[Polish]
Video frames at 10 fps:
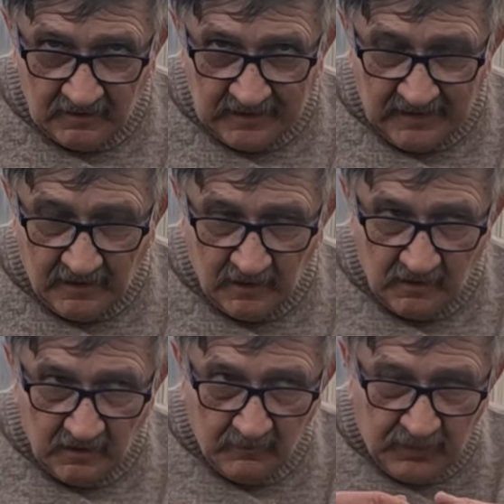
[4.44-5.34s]
ten
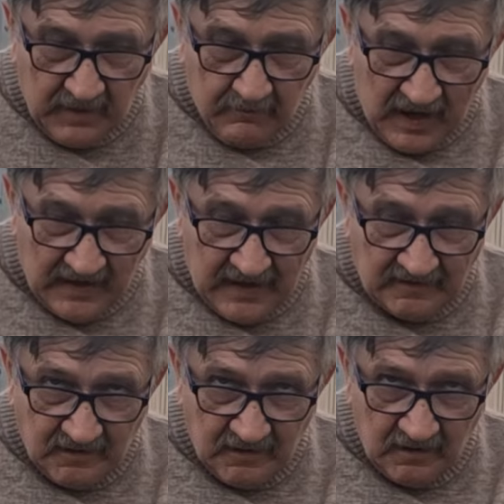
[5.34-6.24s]

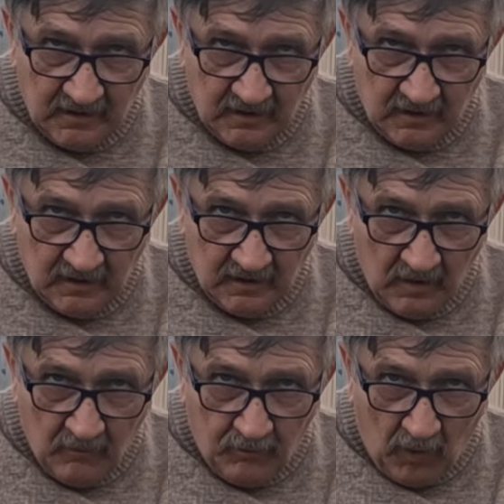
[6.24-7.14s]
preparat
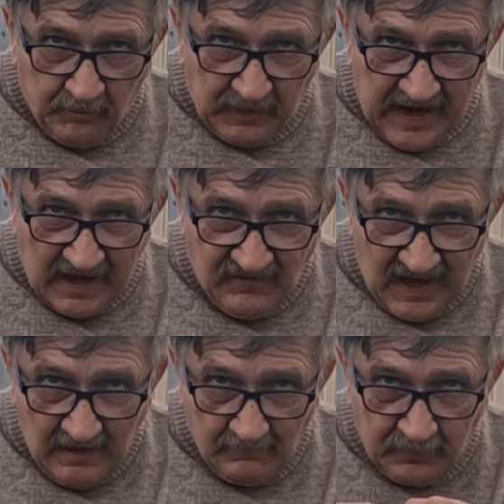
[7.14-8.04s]

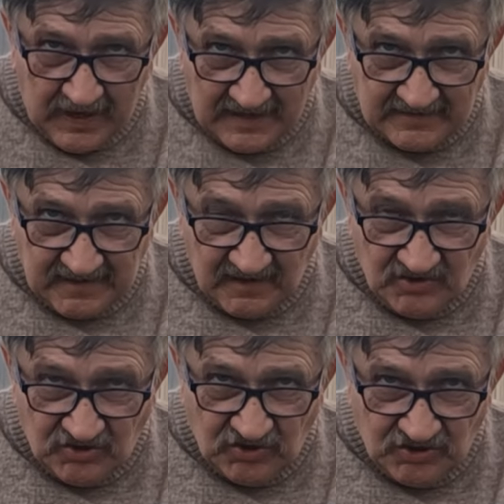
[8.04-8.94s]
poprawia pracę
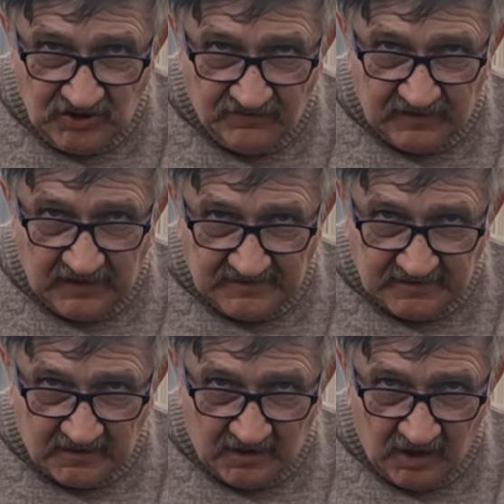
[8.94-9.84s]
i czyści
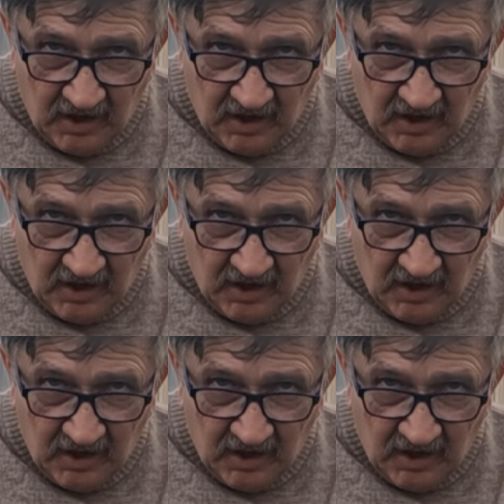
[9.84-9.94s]
wtryski.